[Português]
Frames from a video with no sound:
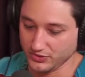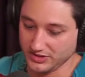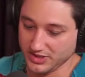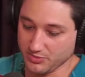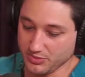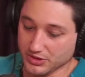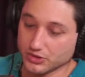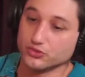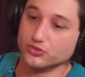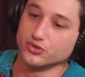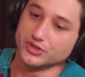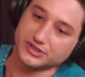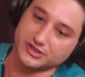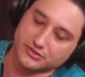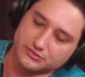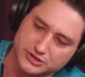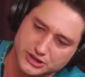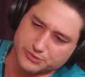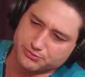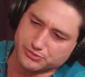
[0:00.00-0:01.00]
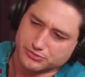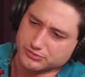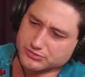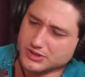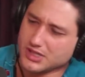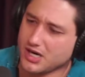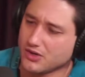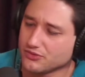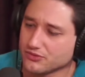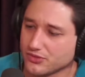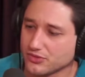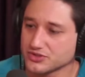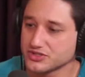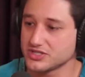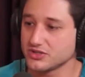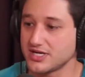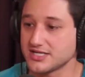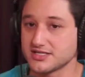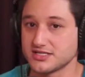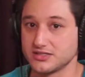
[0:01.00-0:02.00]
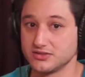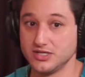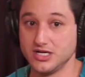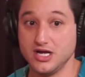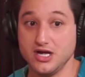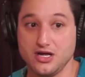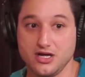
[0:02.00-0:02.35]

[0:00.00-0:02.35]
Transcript: Etebilu. Então, tipo, não, não aconteceu nada, não.